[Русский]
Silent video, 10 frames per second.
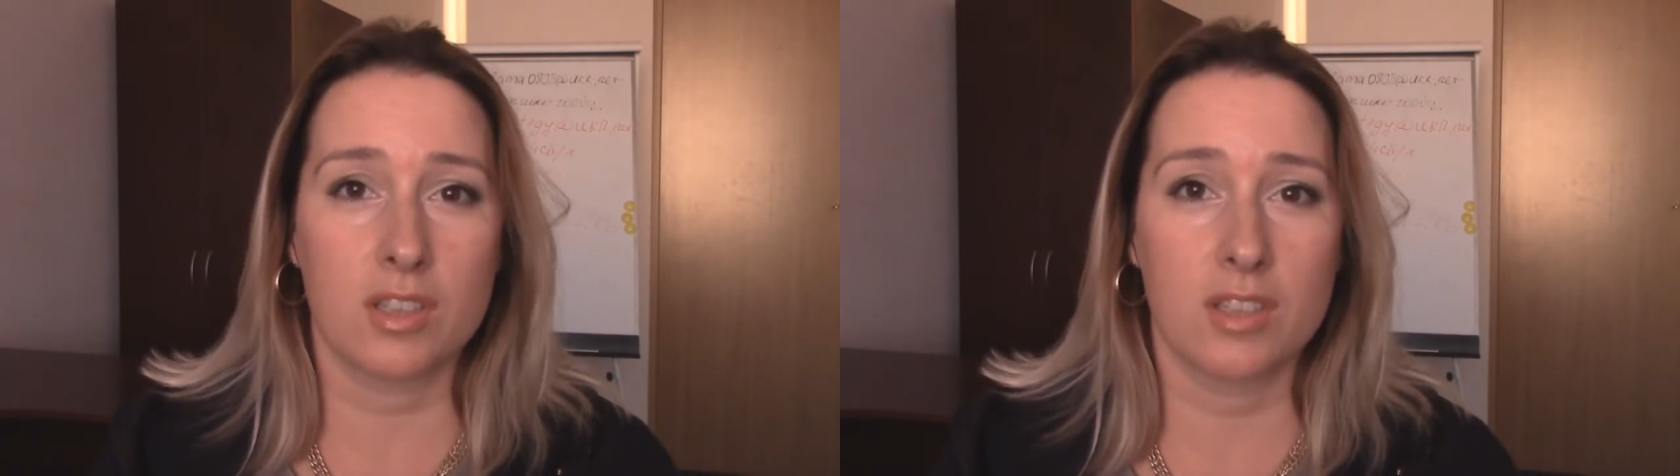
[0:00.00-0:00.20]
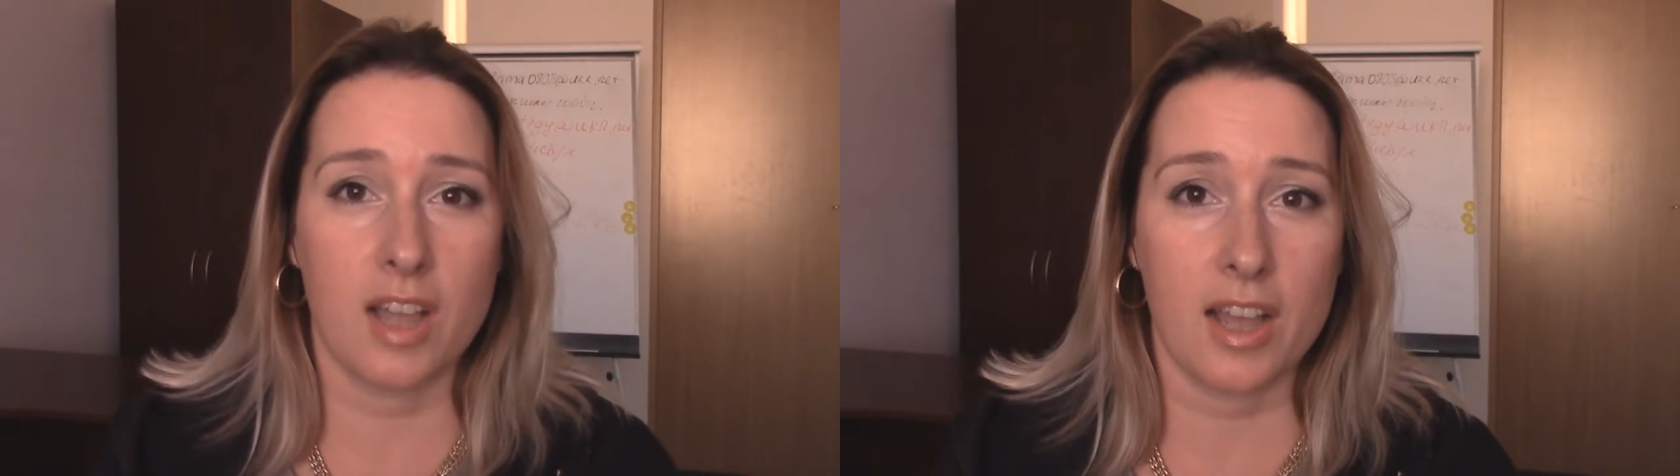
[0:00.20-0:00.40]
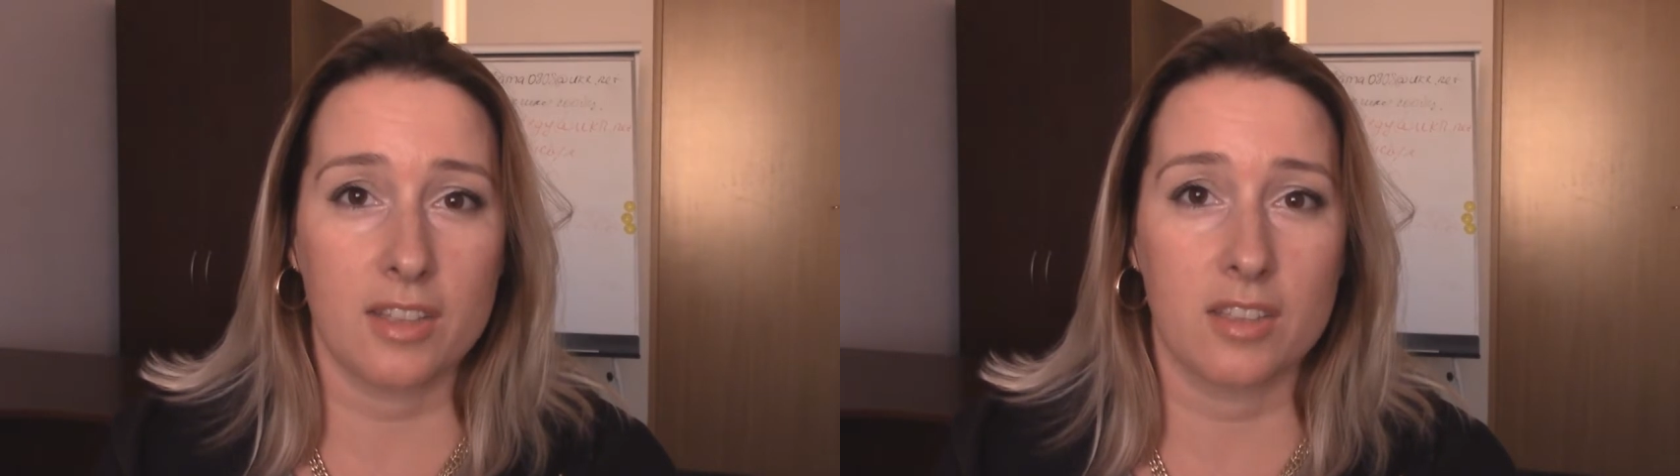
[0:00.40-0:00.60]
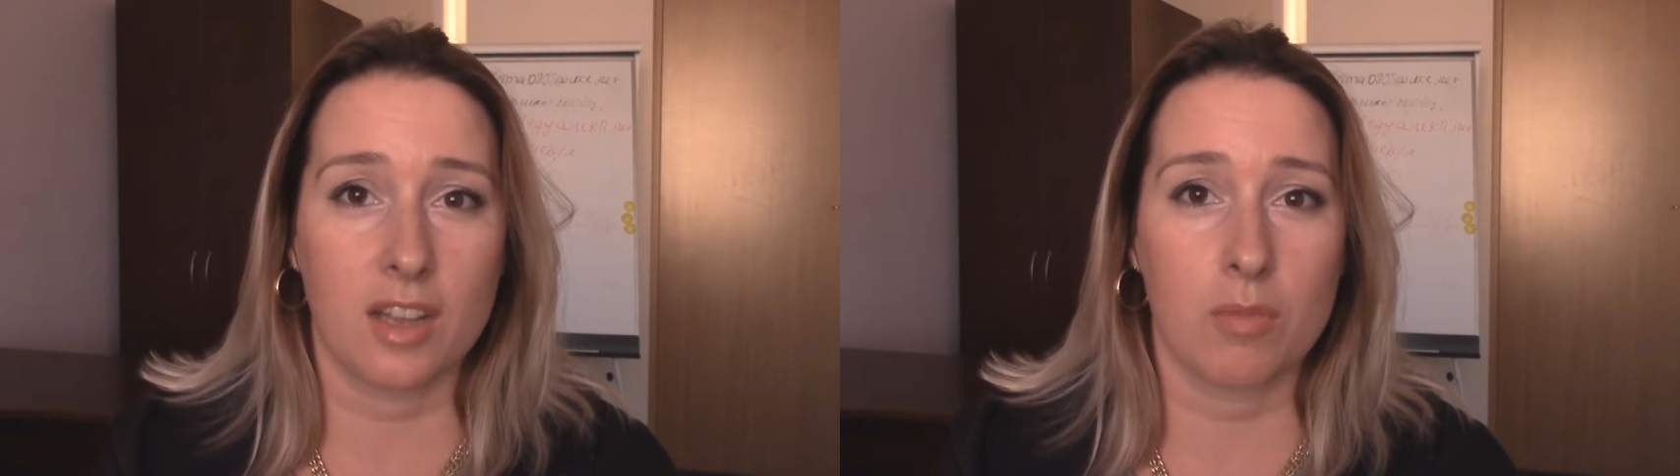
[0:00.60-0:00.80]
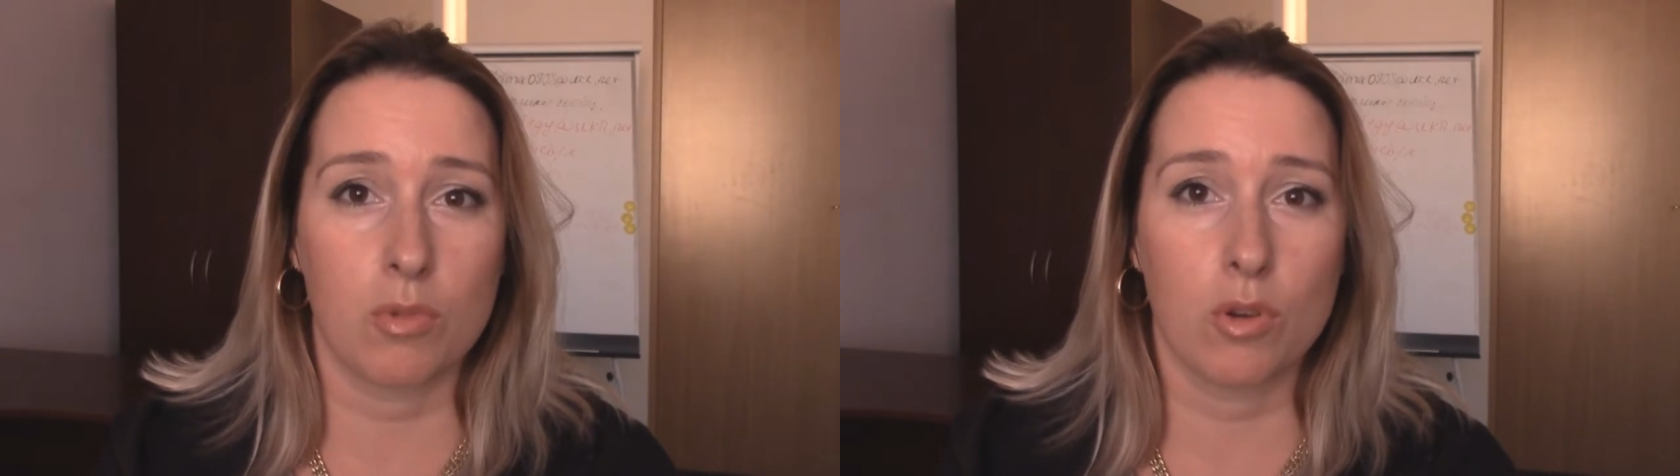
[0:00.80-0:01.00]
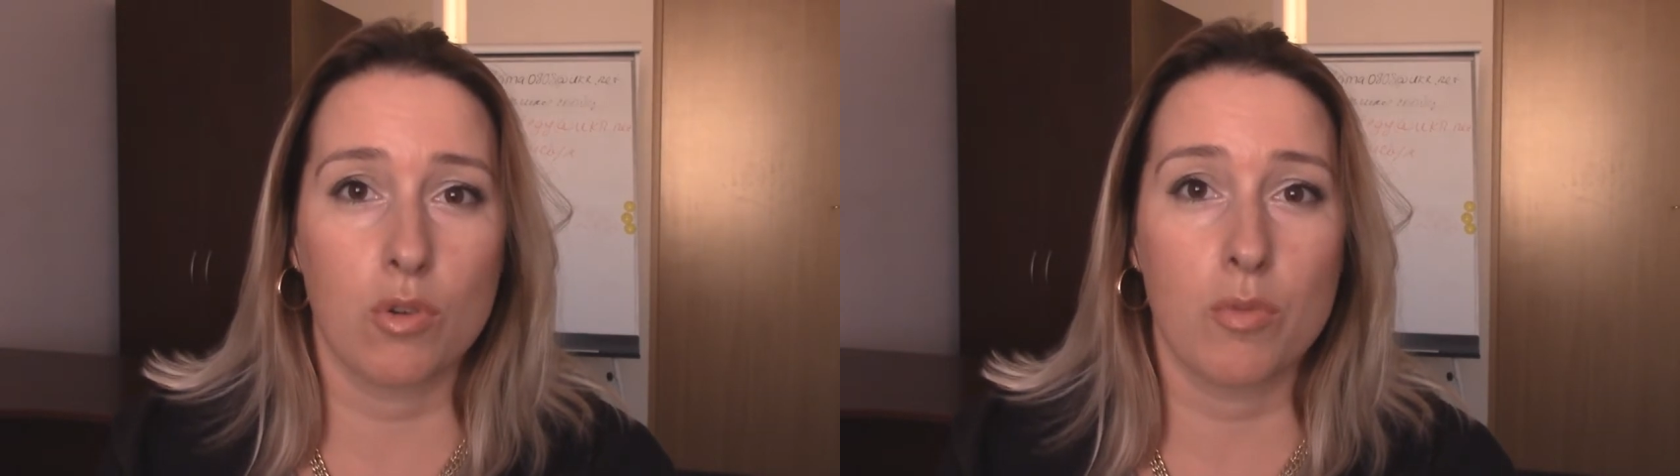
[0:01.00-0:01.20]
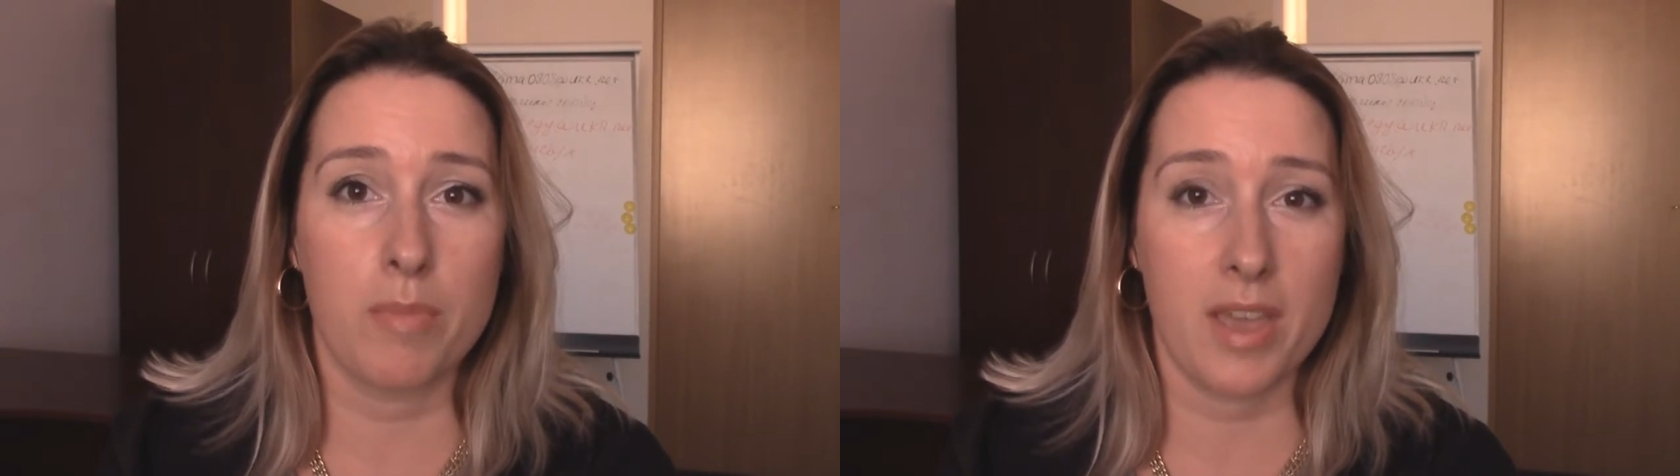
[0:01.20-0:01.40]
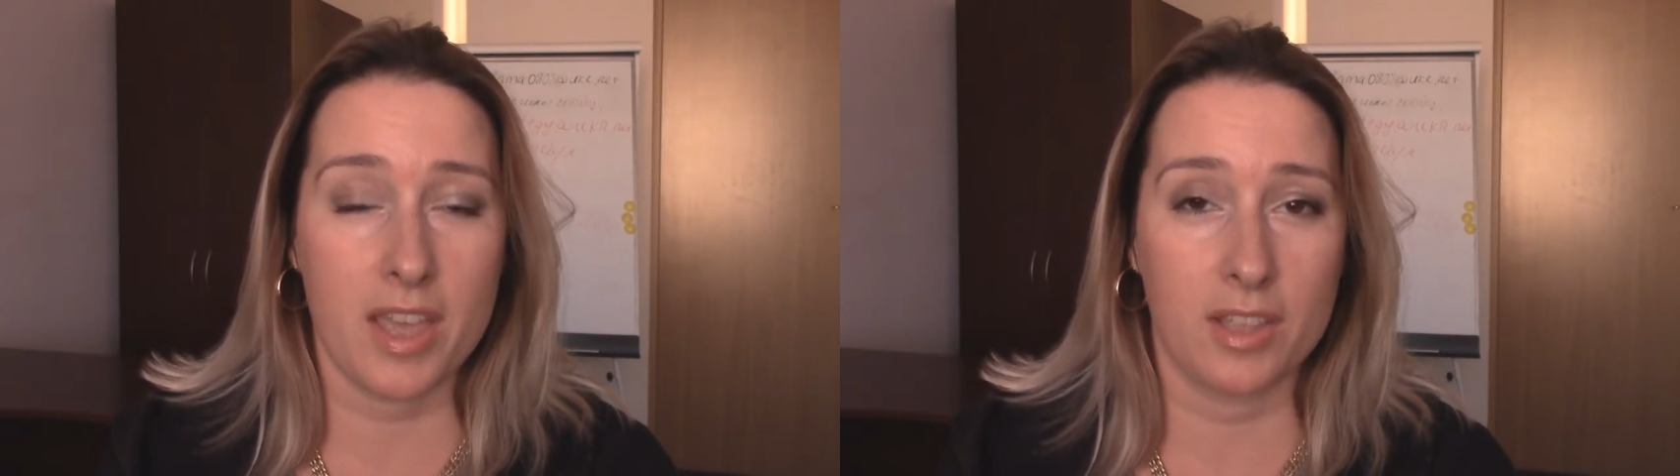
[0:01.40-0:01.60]
знает и так много
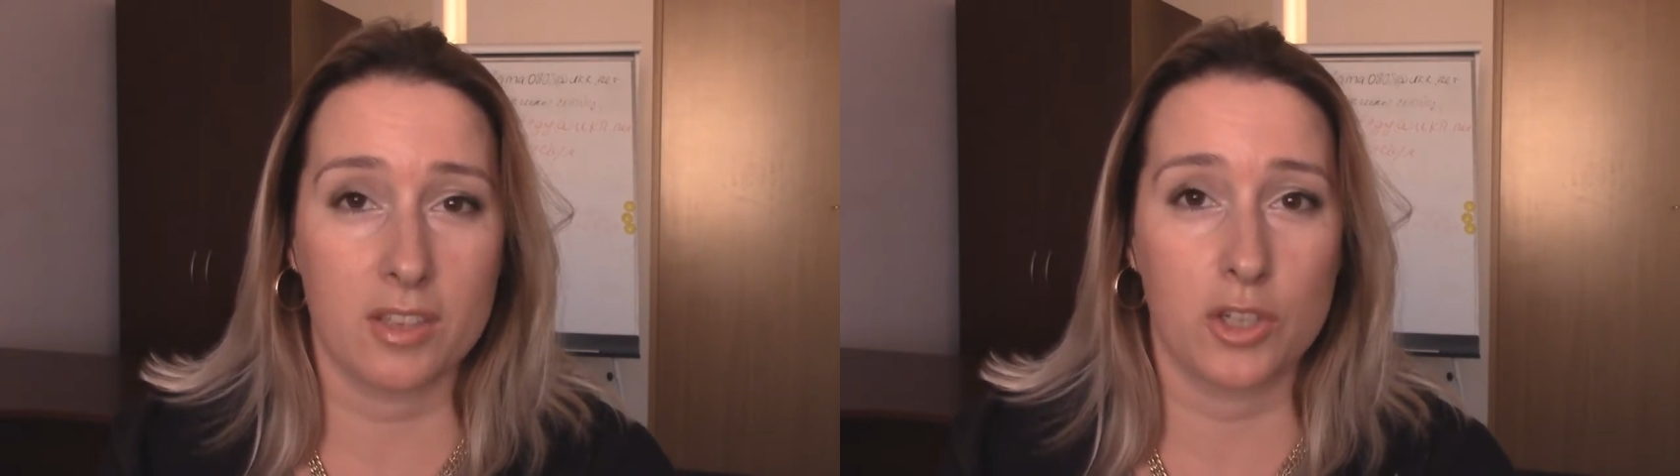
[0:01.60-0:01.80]
умеет.